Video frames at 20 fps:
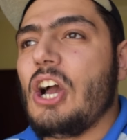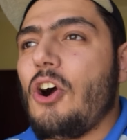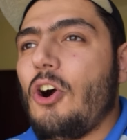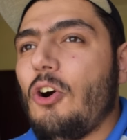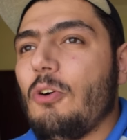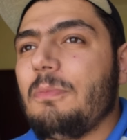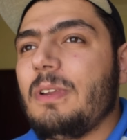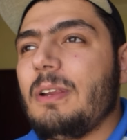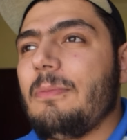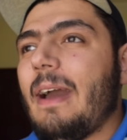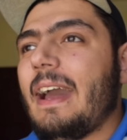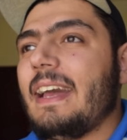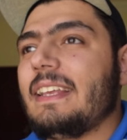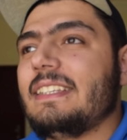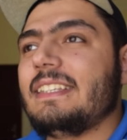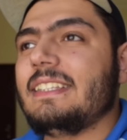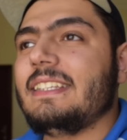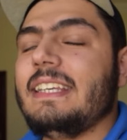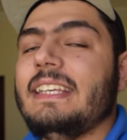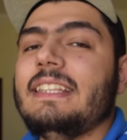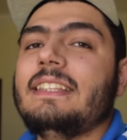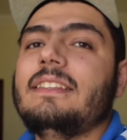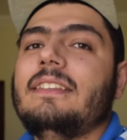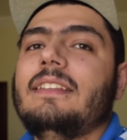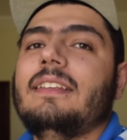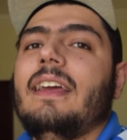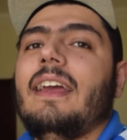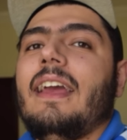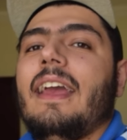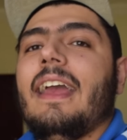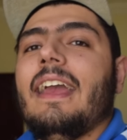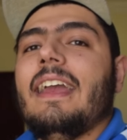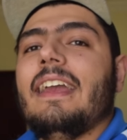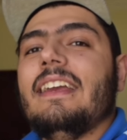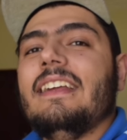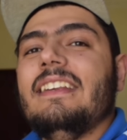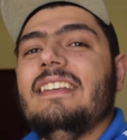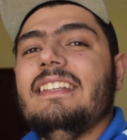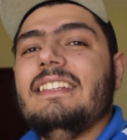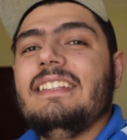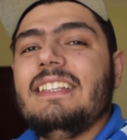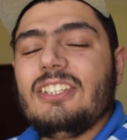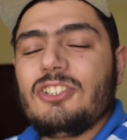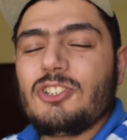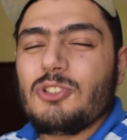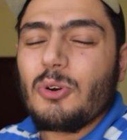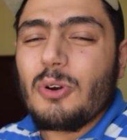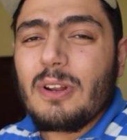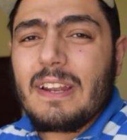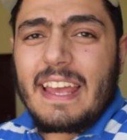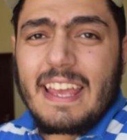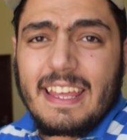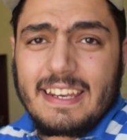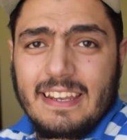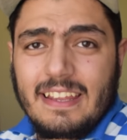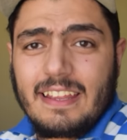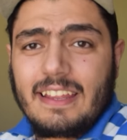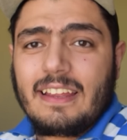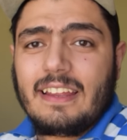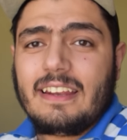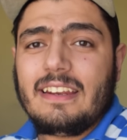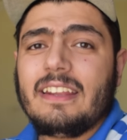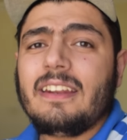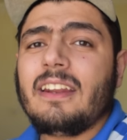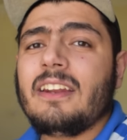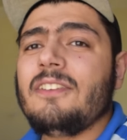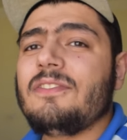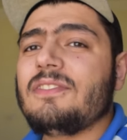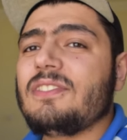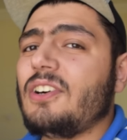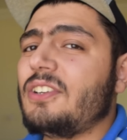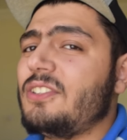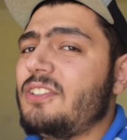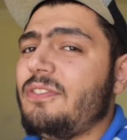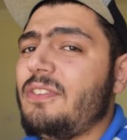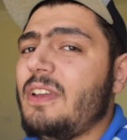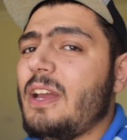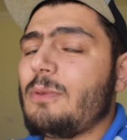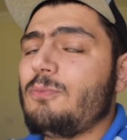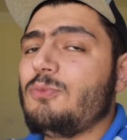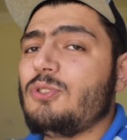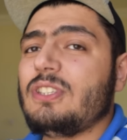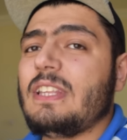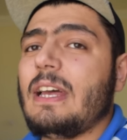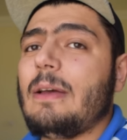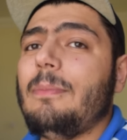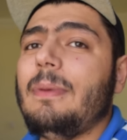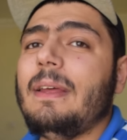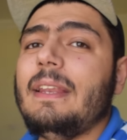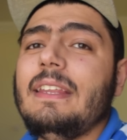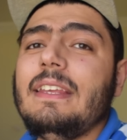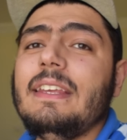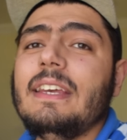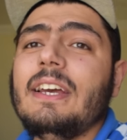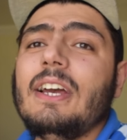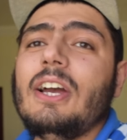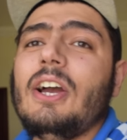عمري ما حسيت ان دي الشغلانه اللي انا نفسي اقضي فيها مستقبلي